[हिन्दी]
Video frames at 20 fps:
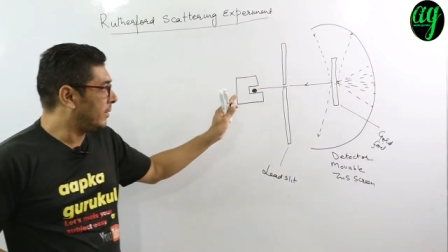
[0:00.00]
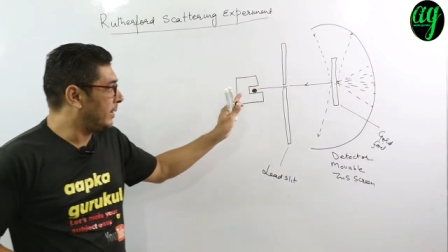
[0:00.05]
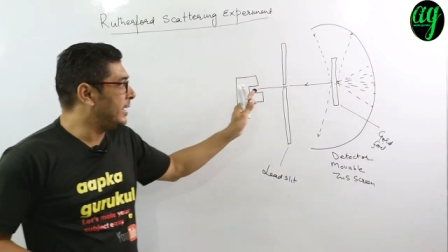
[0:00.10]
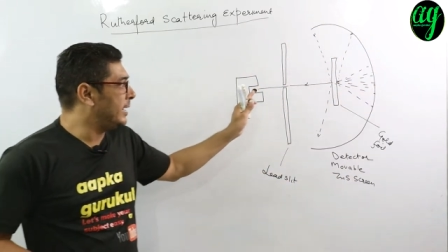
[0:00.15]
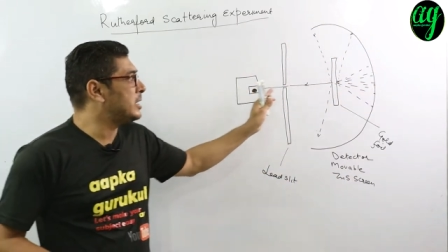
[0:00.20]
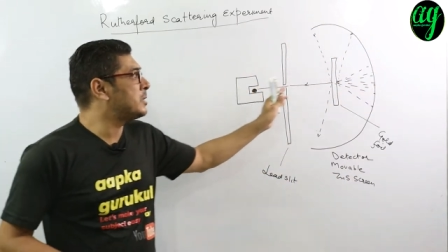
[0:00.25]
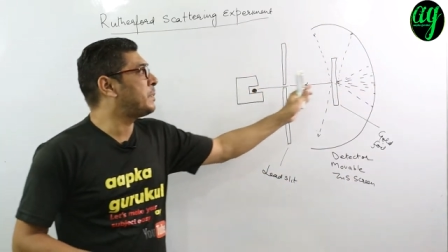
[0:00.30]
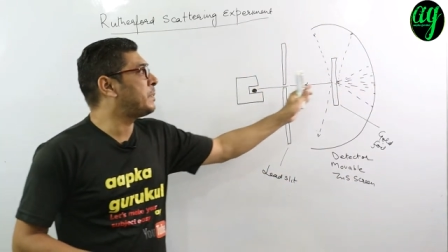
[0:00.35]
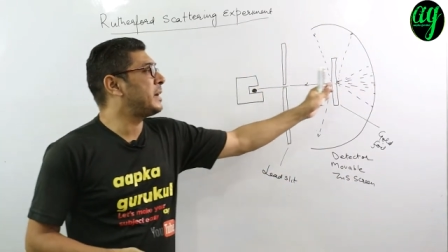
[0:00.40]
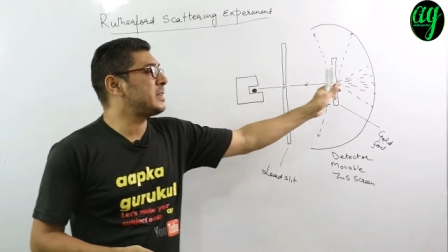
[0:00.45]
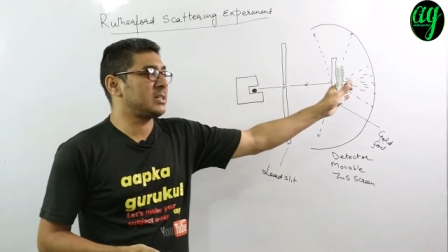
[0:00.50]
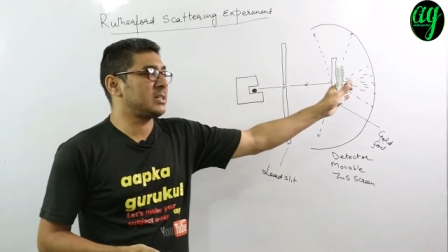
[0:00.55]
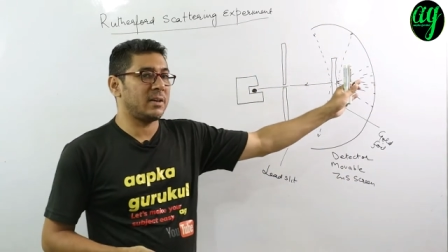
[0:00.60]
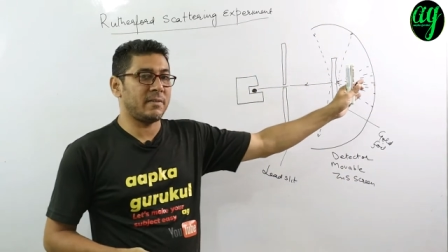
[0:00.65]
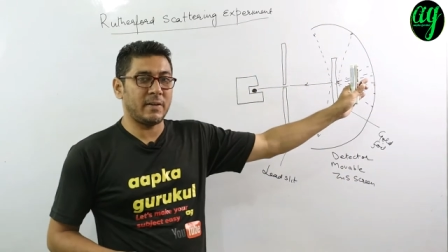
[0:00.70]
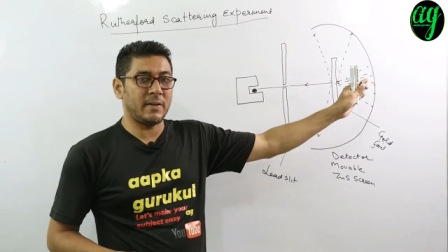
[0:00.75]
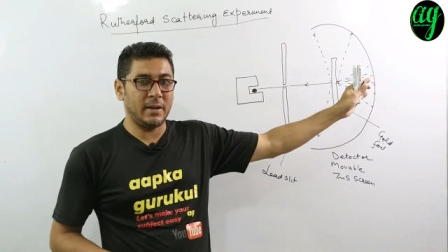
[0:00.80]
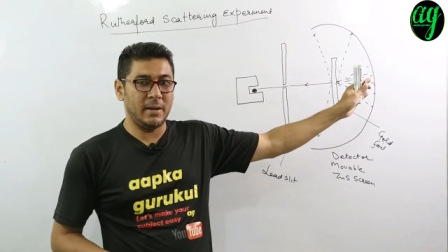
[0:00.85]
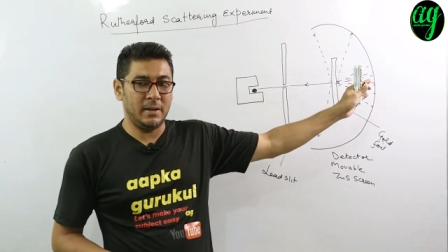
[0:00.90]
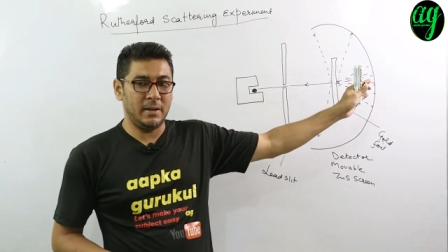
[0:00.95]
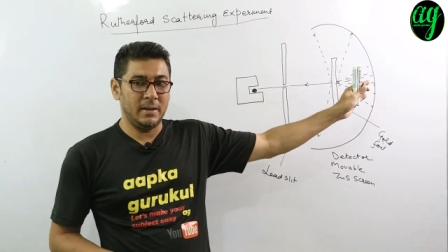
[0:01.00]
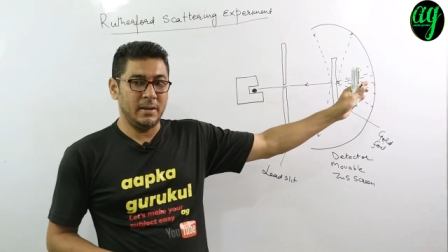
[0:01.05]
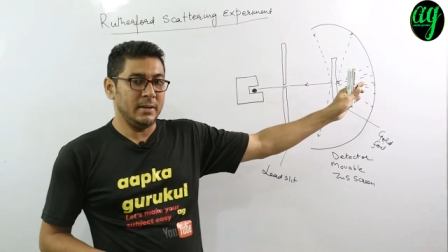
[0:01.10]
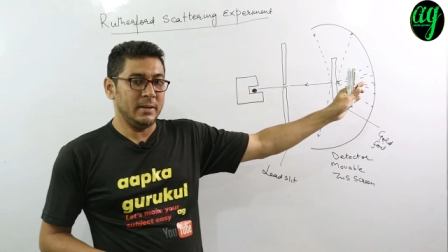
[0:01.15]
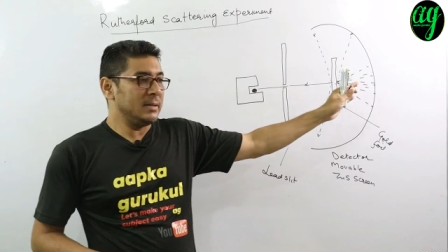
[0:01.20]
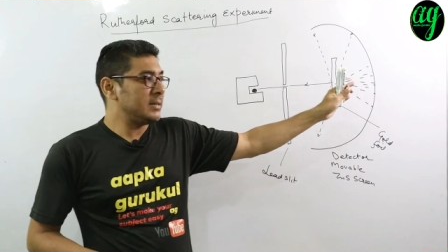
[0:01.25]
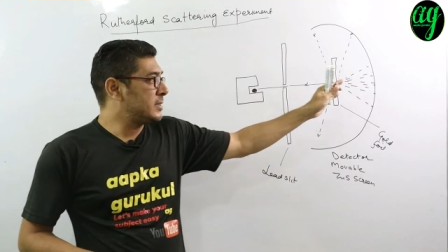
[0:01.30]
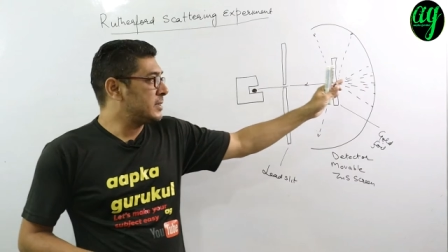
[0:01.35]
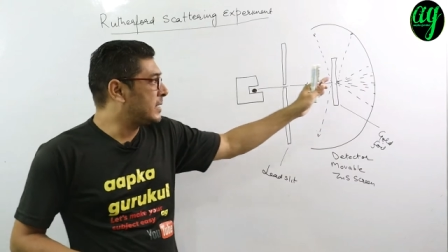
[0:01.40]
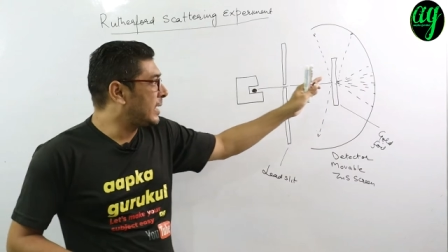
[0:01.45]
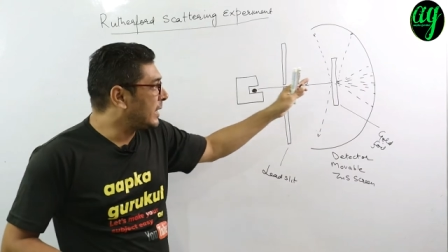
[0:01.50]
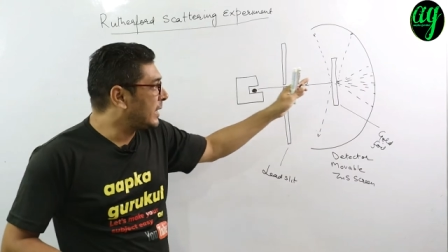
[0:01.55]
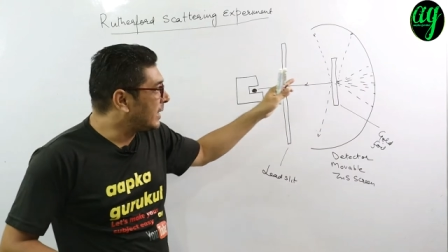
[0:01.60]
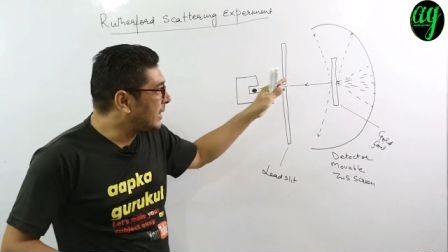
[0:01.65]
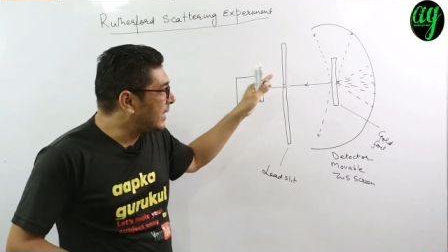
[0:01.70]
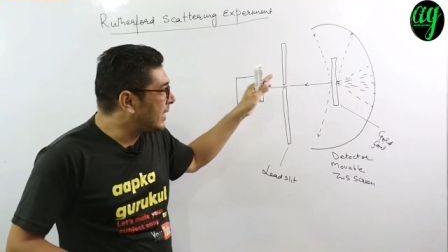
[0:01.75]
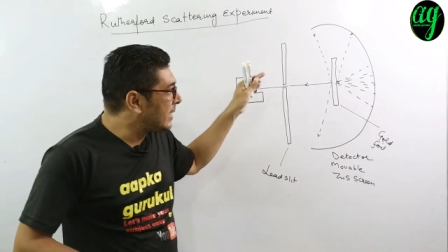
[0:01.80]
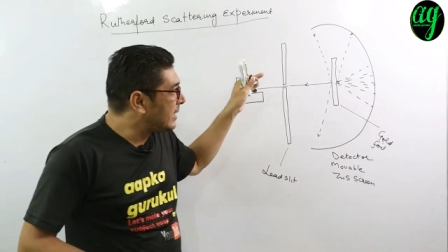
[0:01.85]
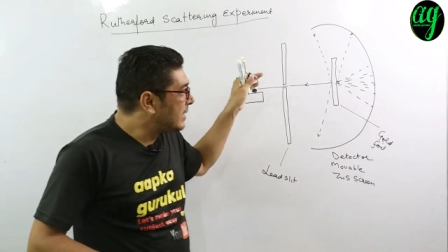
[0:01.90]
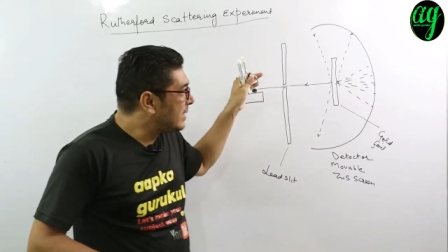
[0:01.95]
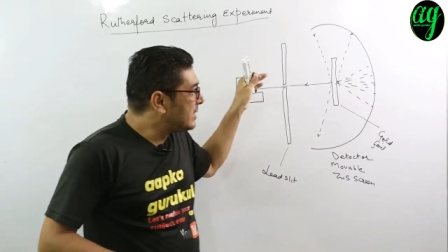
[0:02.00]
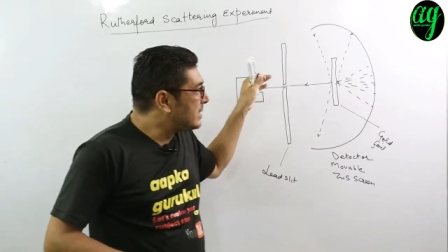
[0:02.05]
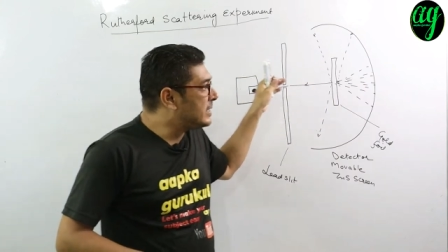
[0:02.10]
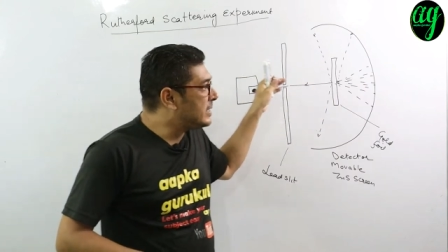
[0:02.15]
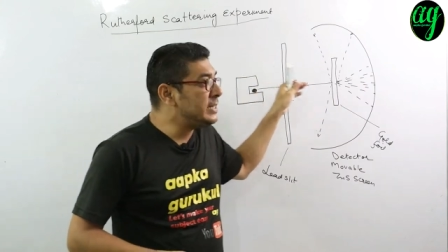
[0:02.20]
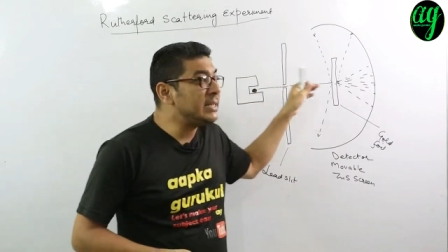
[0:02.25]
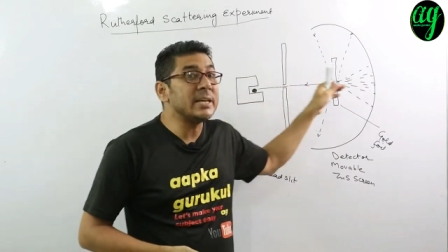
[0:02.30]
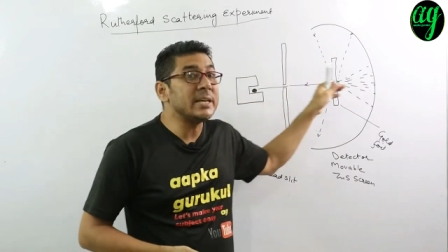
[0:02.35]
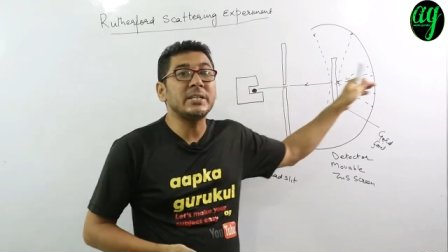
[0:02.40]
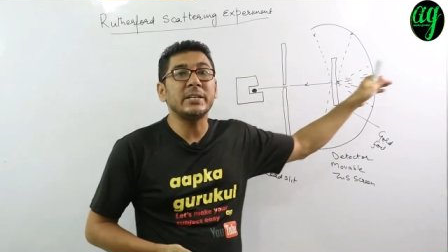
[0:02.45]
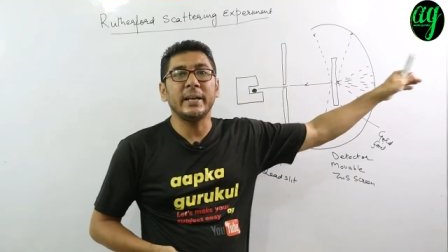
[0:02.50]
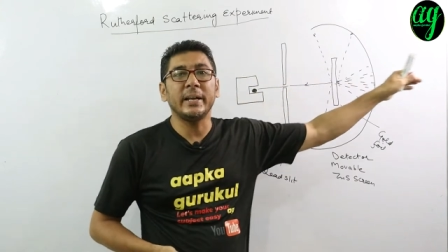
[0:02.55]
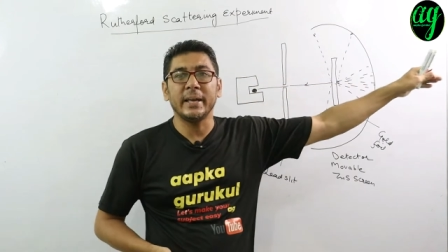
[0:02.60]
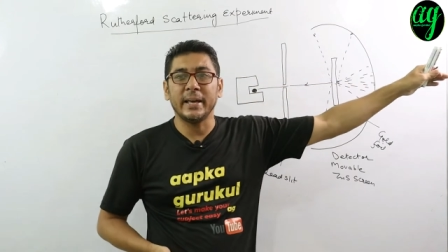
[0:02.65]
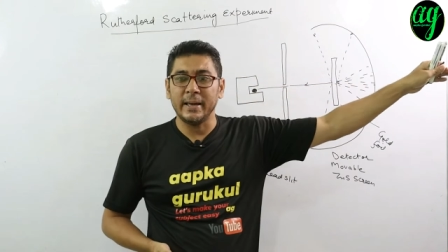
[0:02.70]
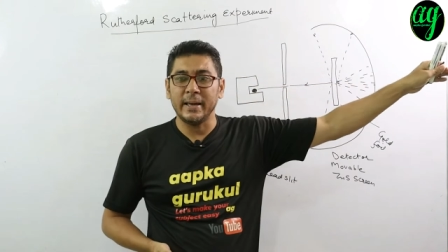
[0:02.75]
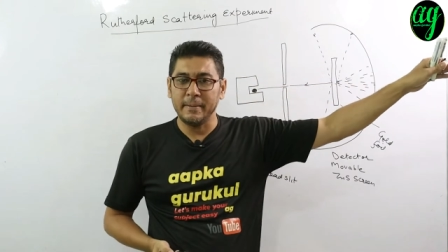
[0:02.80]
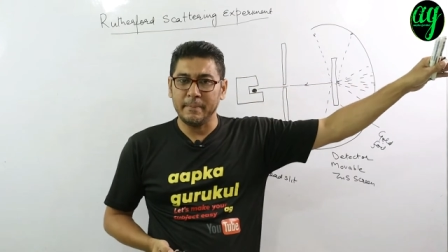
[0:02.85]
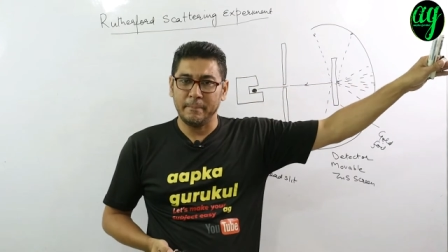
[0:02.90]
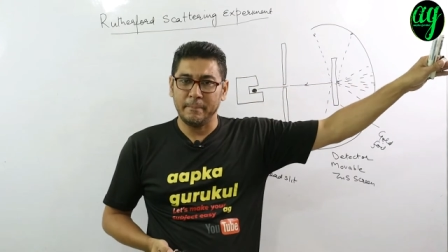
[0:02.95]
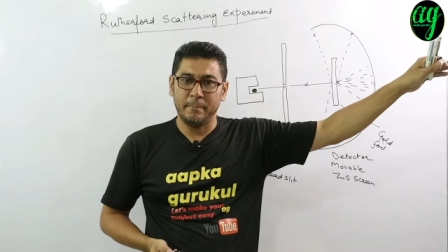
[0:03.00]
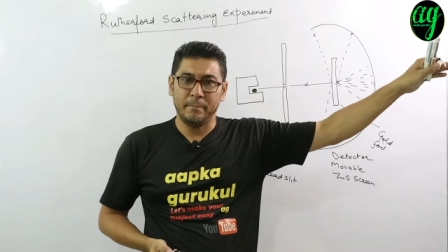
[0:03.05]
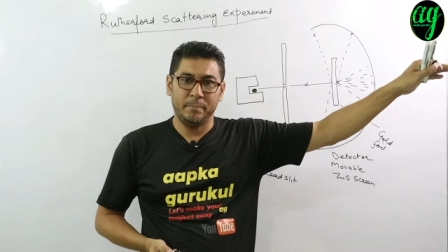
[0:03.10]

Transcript: रेज पास करवाई ज़्यादातर सीधे चले गए